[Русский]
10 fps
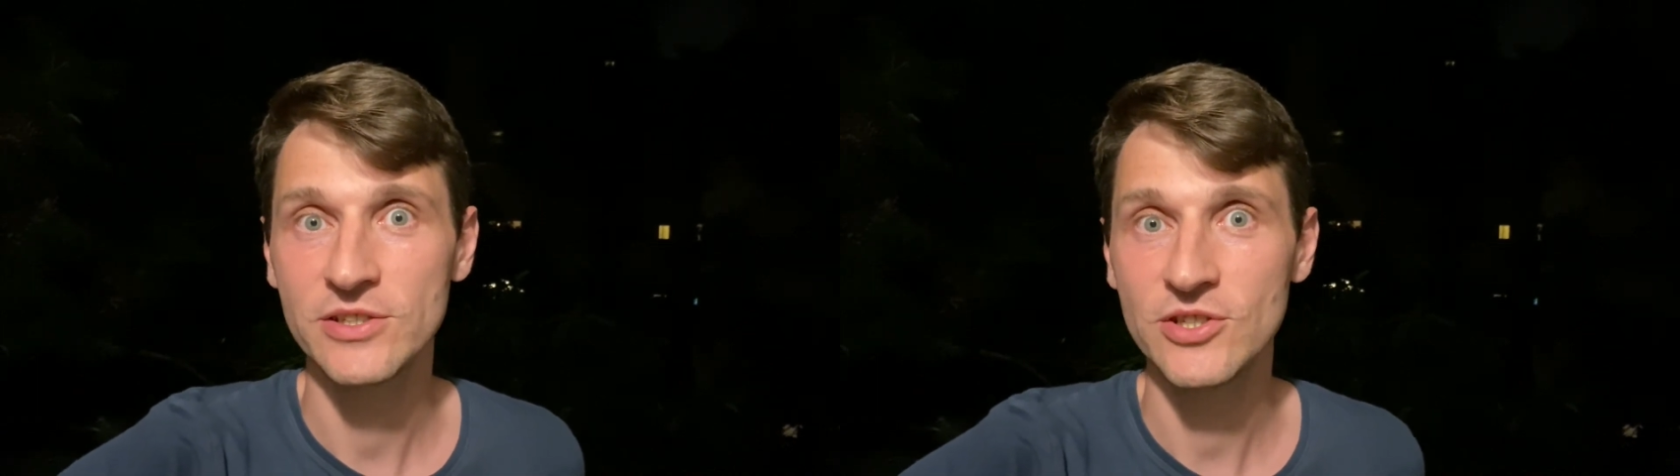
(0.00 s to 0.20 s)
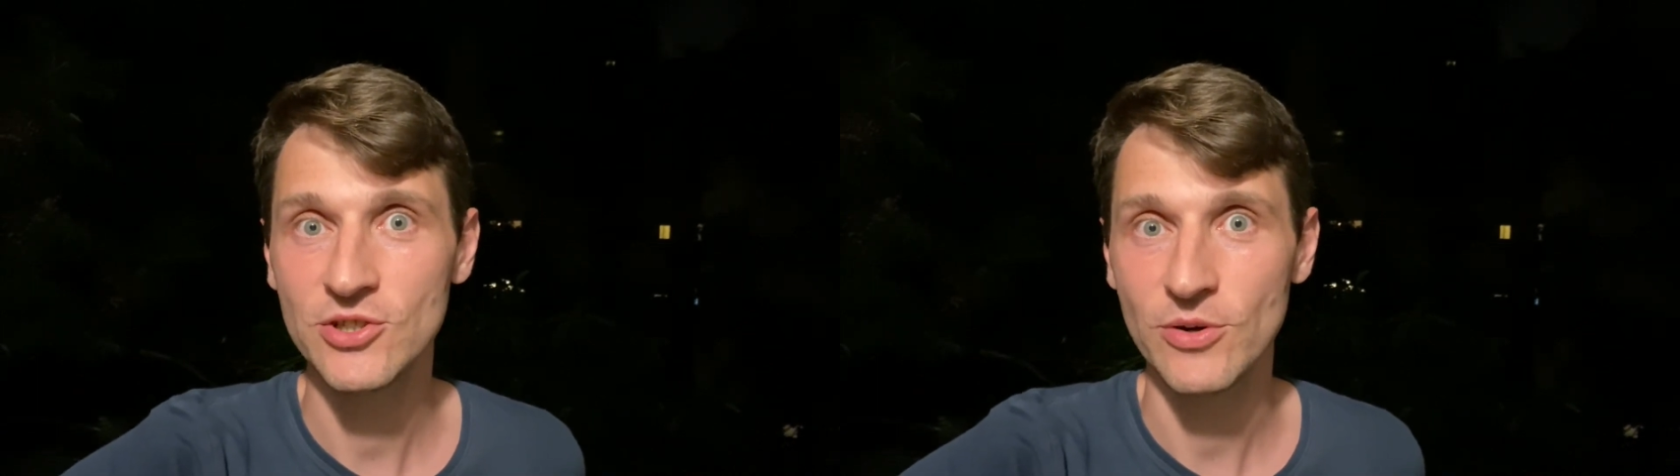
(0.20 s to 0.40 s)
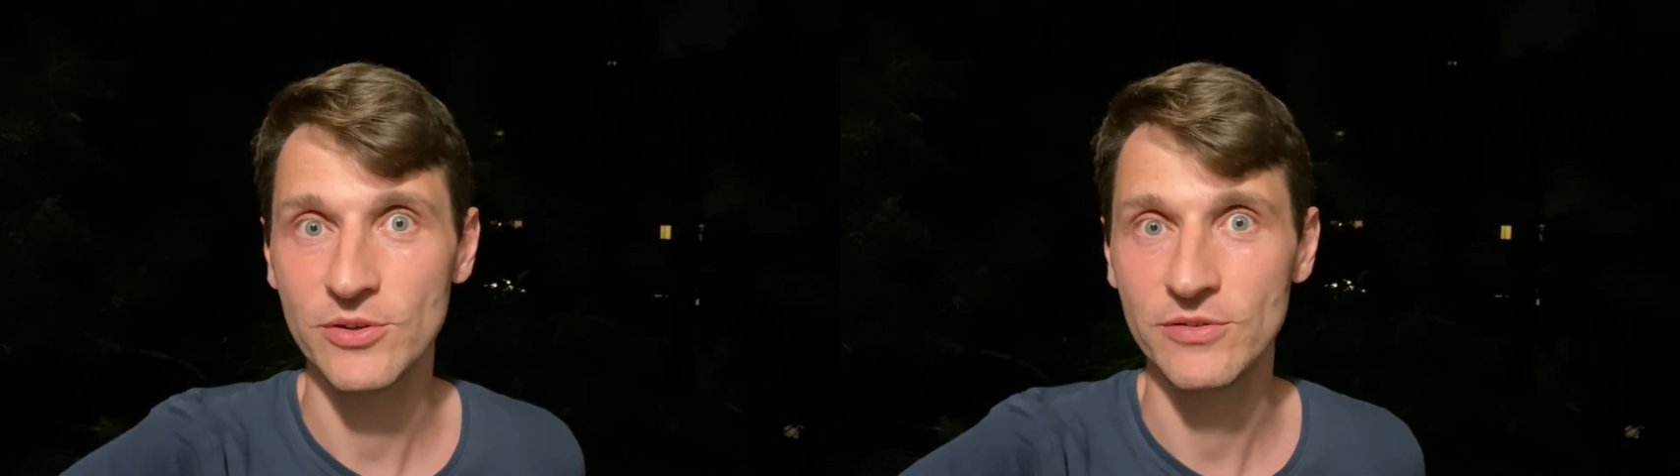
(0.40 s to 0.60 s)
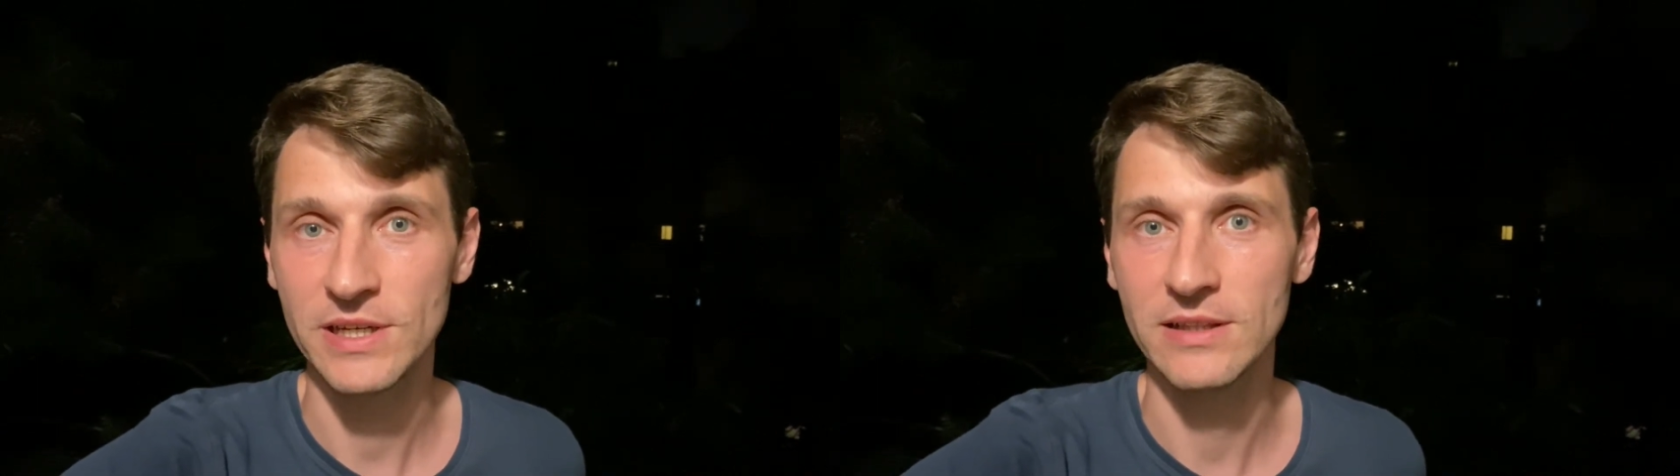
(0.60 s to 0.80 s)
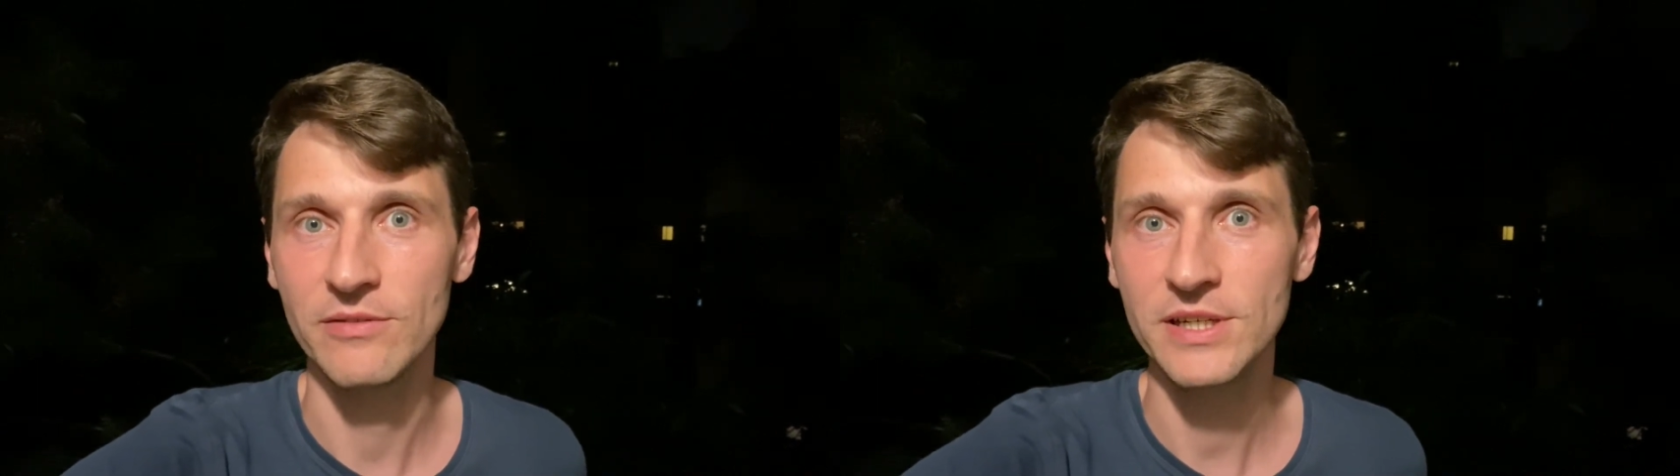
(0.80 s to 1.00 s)
еще
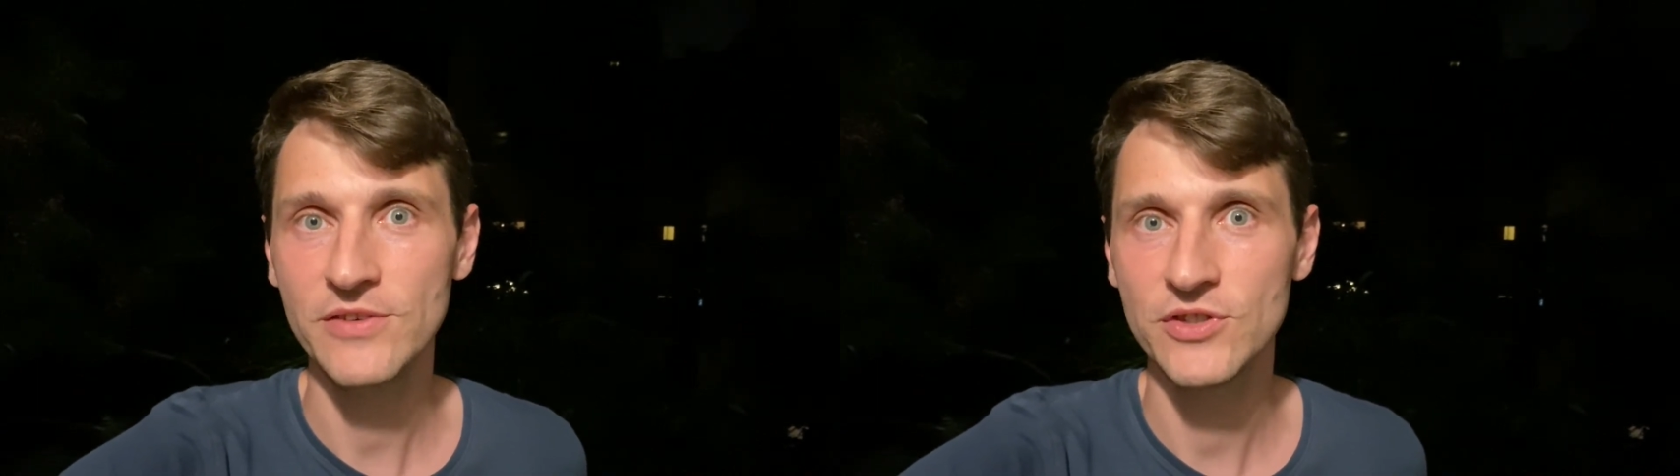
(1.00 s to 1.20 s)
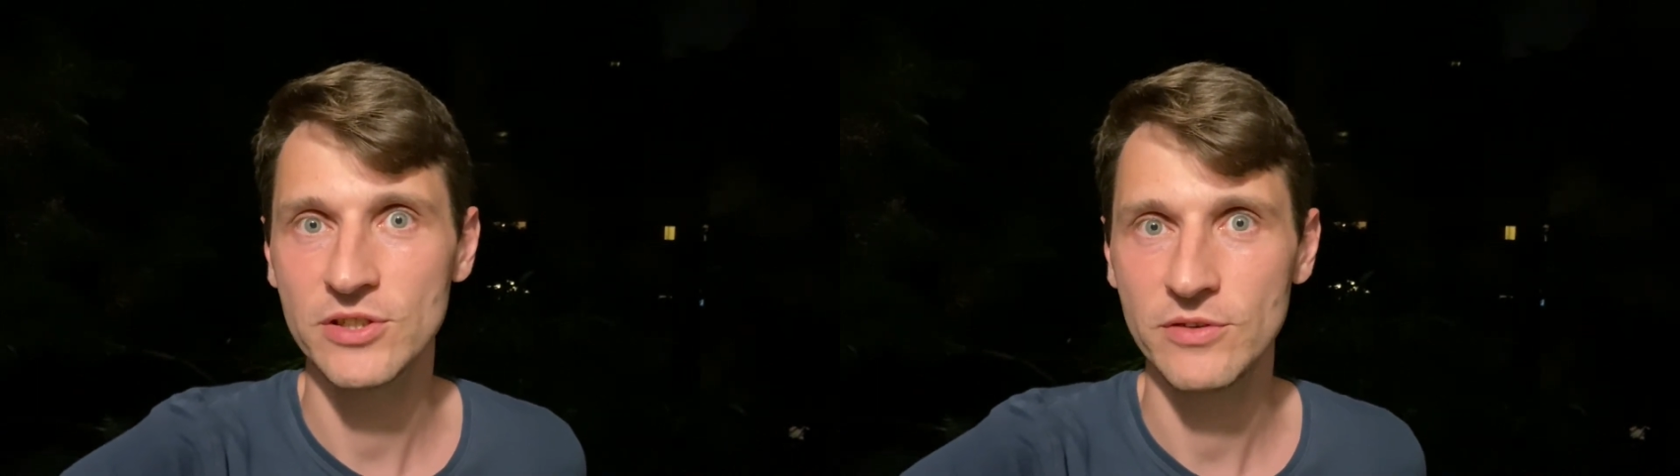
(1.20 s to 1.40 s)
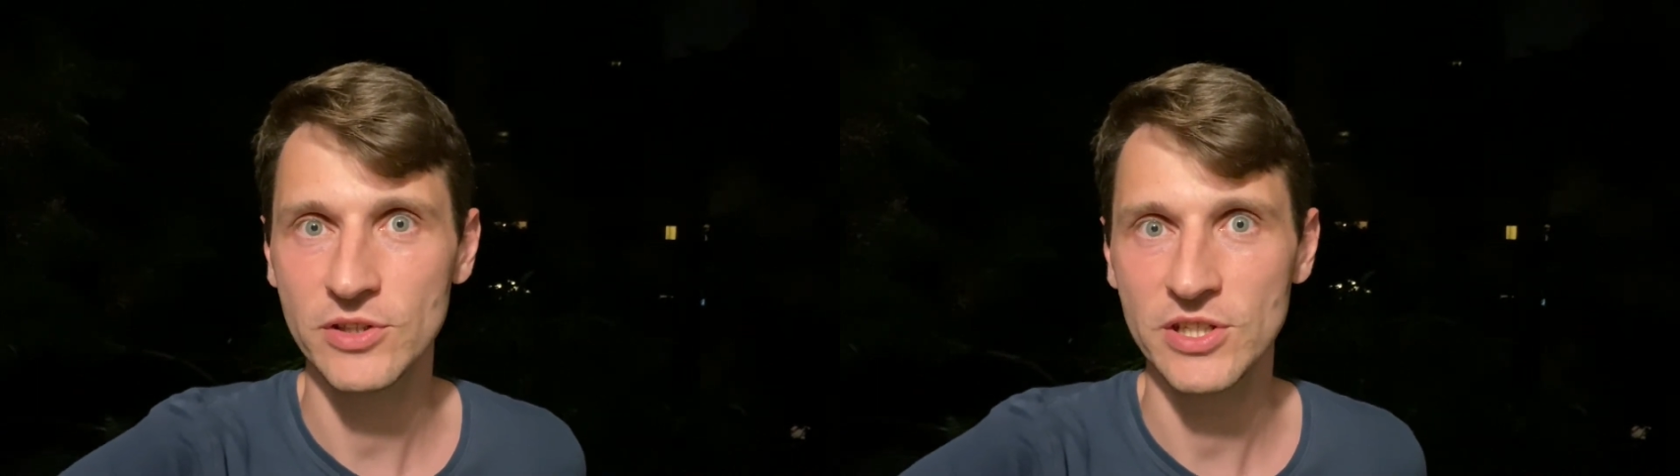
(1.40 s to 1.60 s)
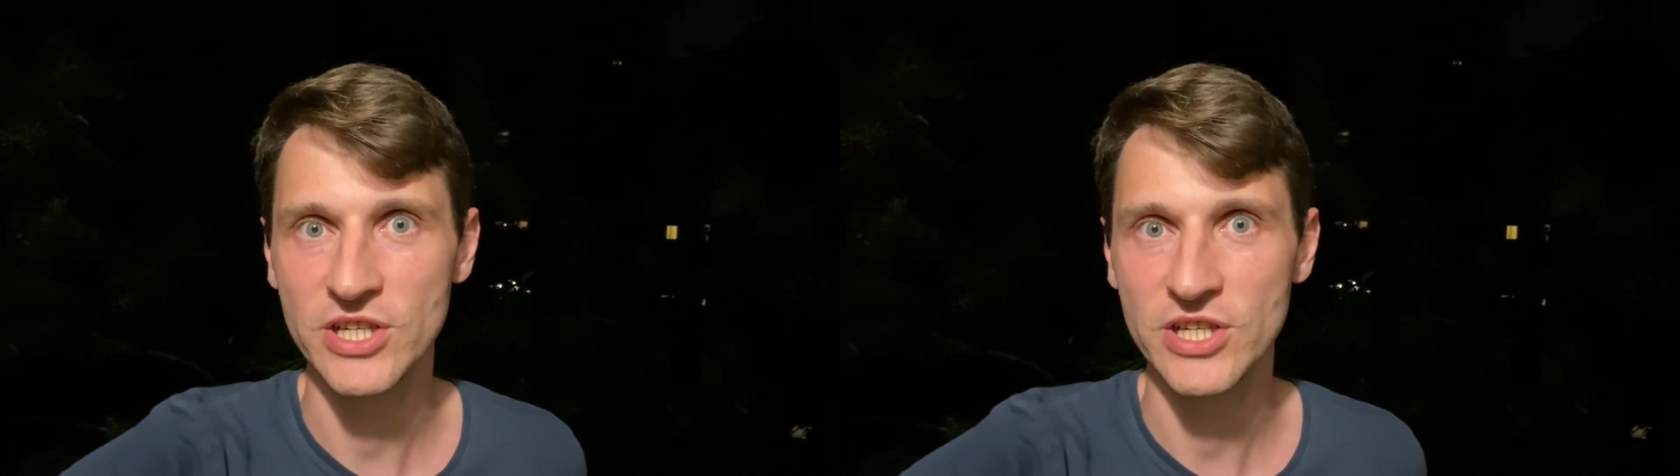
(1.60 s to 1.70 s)
две главы в четвертой